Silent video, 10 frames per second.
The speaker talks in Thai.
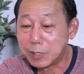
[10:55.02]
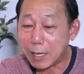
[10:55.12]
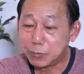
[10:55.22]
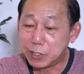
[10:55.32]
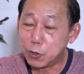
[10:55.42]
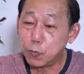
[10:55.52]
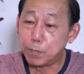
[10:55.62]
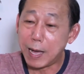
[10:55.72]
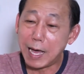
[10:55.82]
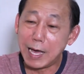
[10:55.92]
น้ำซีอิ๊ว
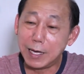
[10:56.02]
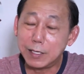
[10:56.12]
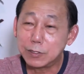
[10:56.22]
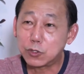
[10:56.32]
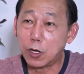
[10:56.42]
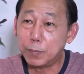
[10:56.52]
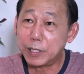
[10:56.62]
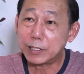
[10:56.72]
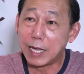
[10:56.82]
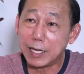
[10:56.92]
ปลาซอสพริ
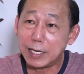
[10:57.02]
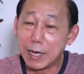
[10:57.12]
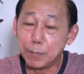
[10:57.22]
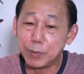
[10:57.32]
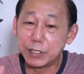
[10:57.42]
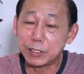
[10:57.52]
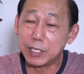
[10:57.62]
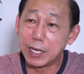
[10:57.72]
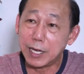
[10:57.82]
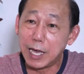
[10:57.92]
กไทยดำพริก
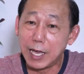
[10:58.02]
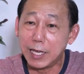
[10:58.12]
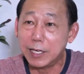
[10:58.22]
เสี่ยงไฮ้